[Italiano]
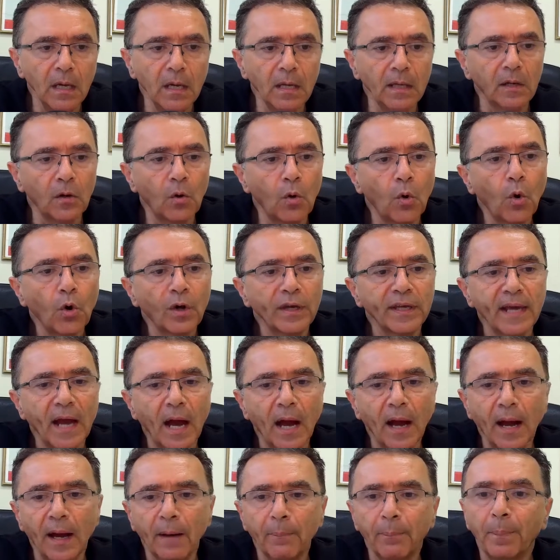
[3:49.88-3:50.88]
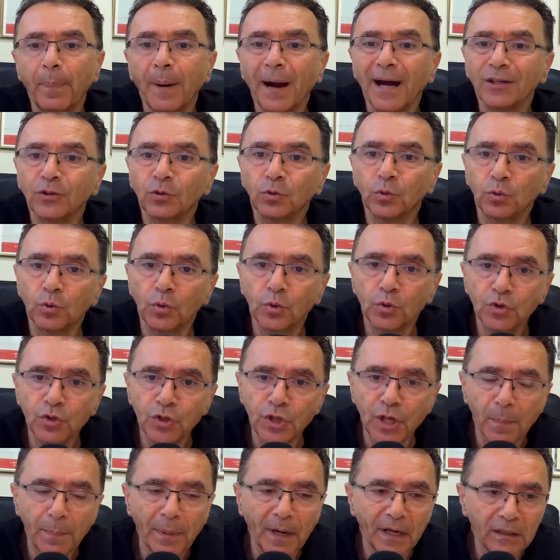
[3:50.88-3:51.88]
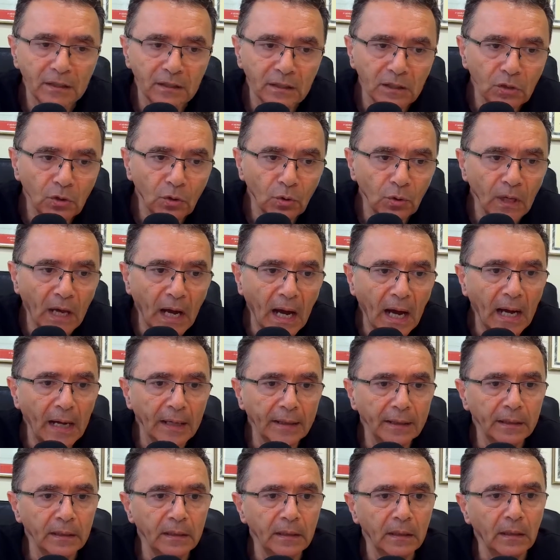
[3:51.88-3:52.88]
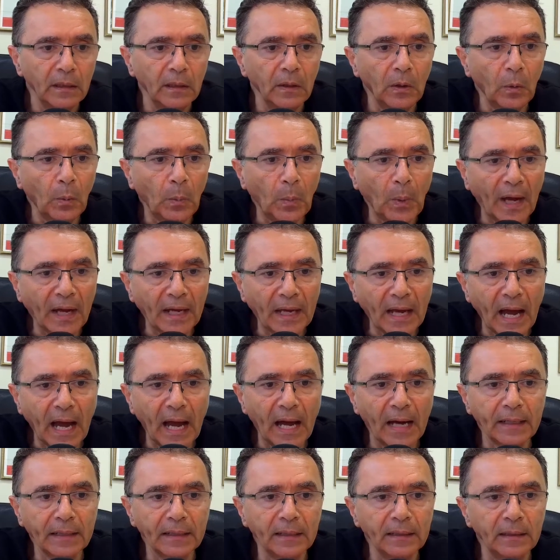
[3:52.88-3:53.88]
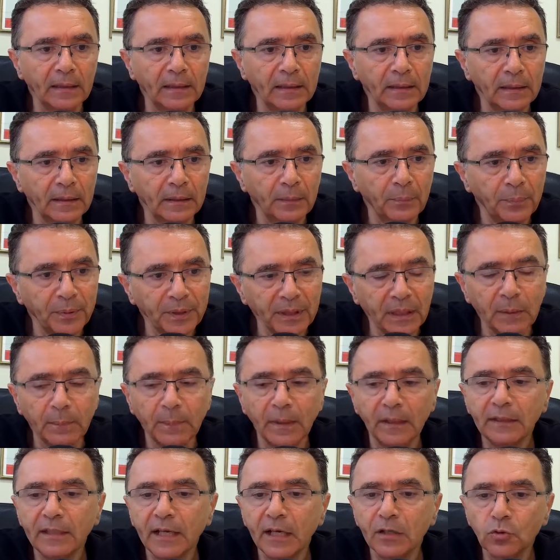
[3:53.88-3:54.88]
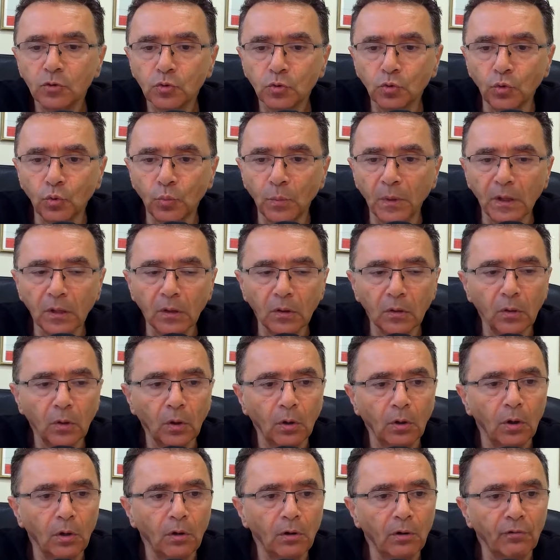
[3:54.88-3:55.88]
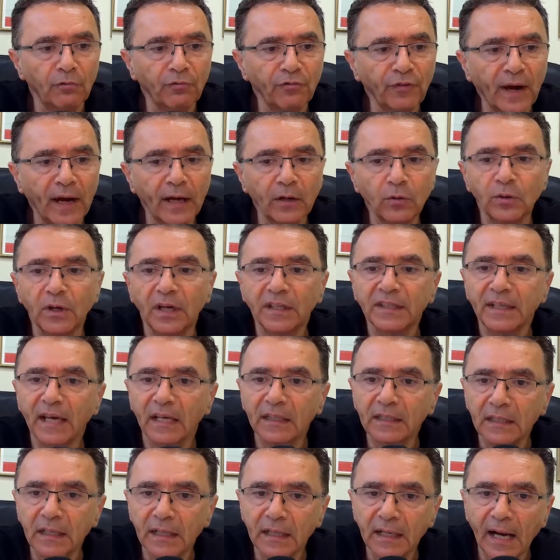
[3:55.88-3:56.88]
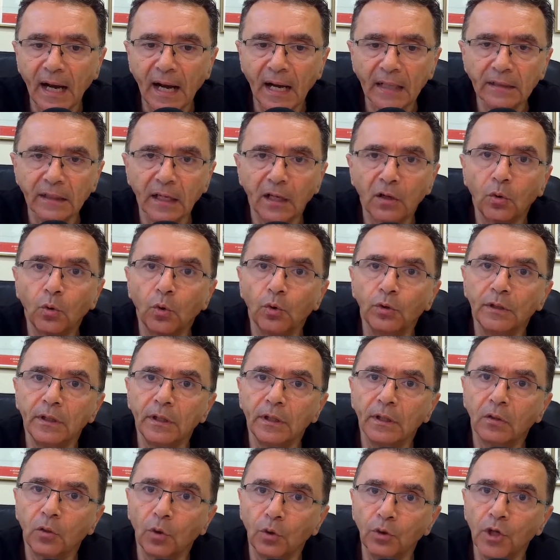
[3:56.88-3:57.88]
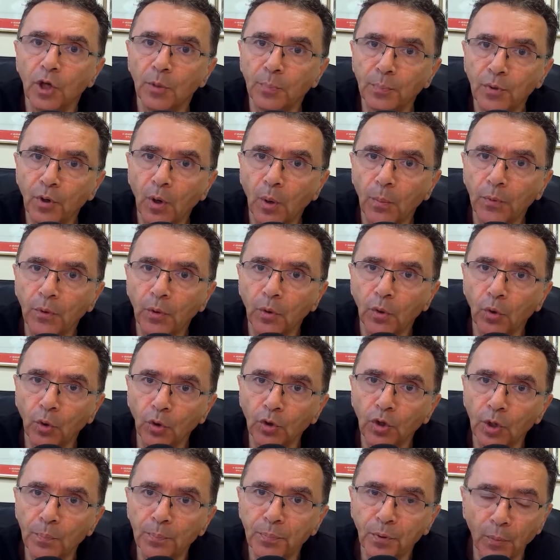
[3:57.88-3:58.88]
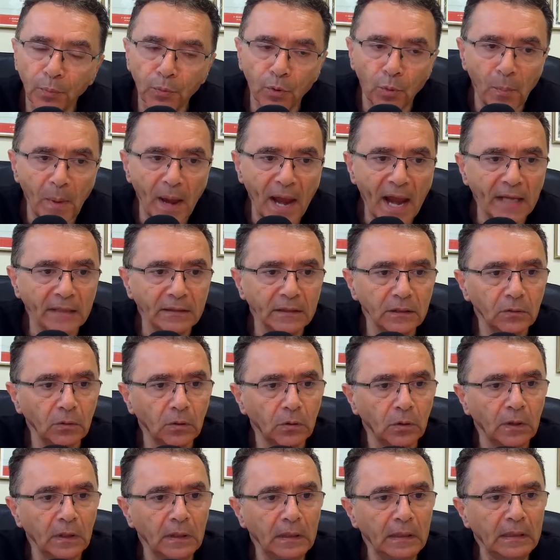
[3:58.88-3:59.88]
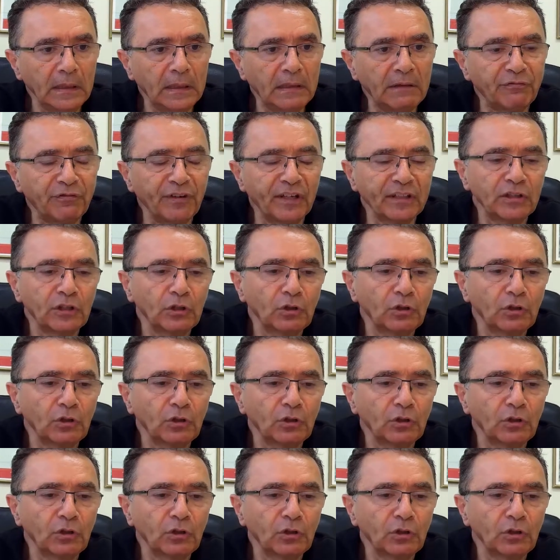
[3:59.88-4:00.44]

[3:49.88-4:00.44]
o chi ha patologie particolari, magari eh, prima di assumerlo fare una chiacchierata con, con, il proprio, con il proprio medico. Effetti